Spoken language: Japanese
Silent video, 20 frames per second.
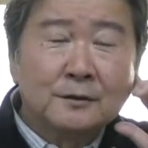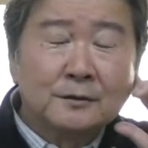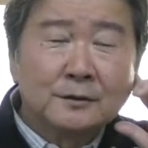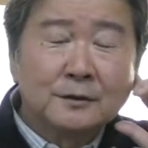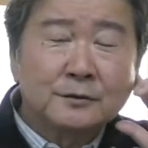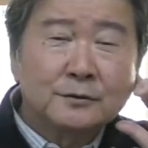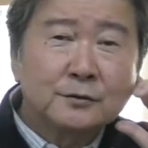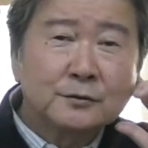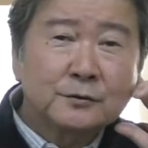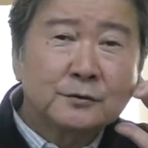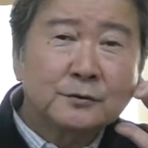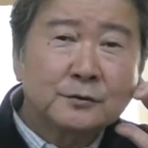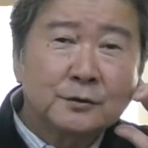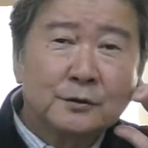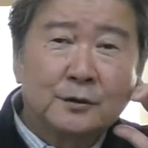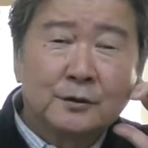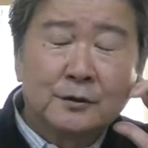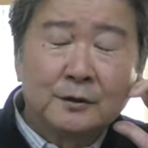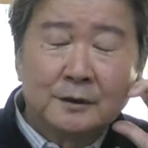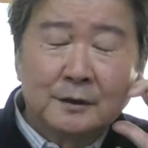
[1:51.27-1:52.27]
でそうする
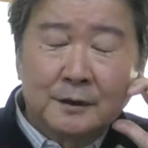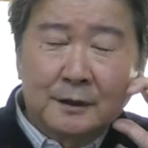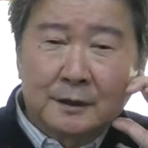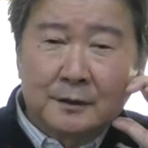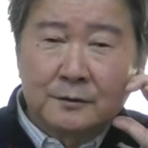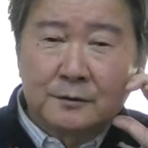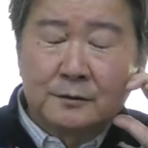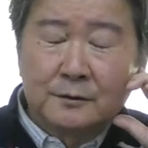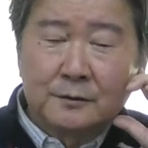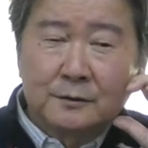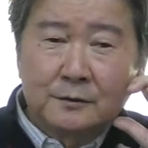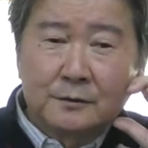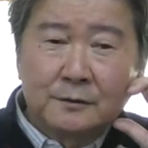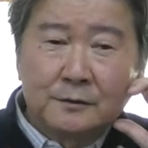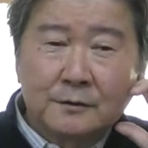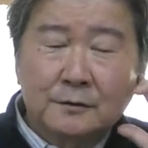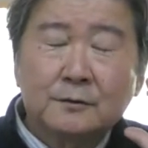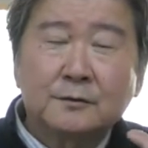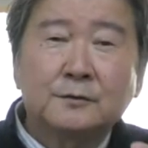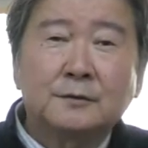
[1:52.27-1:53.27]
とあ
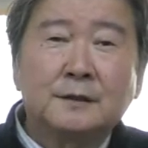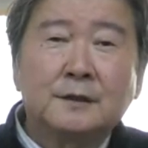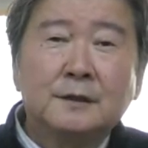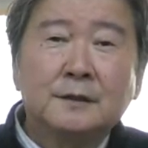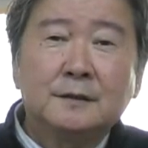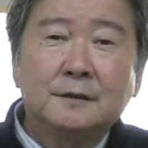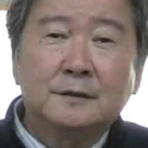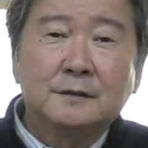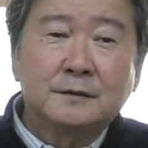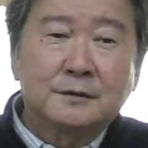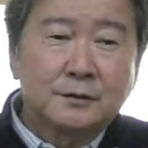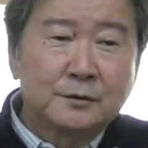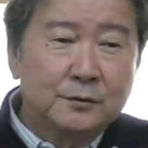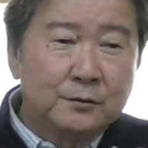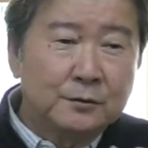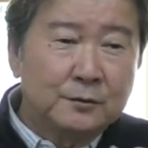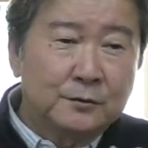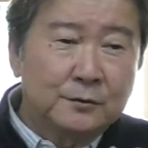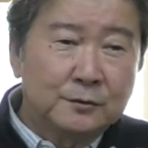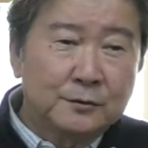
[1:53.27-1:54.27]
のー、このね地
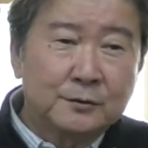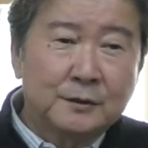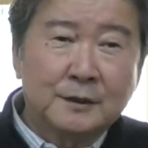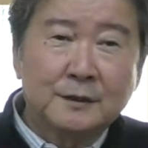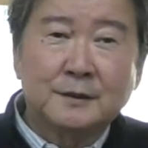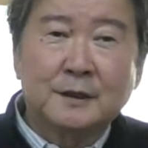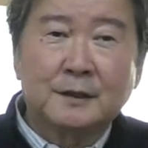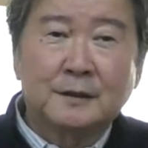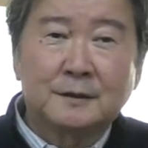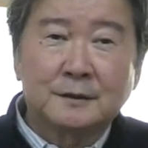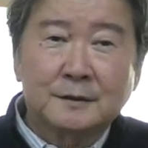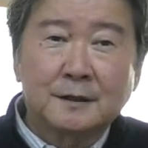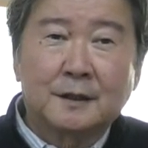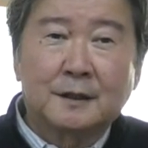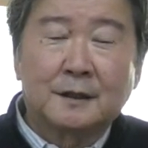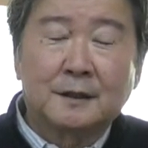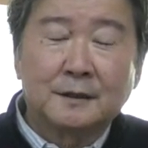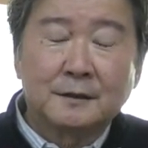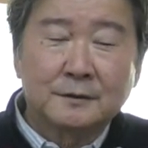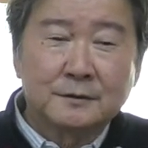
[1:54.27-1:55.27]
方公共団体が
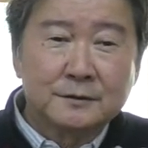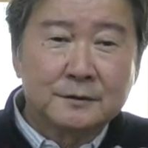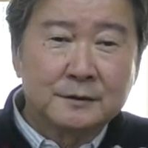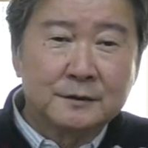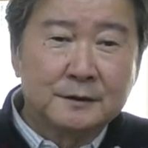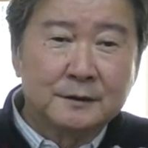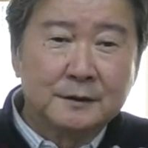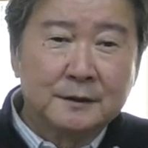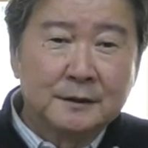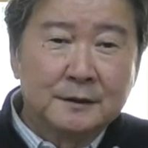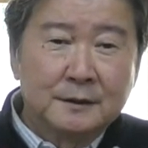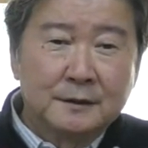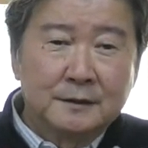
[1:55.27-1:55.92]
さ要するに、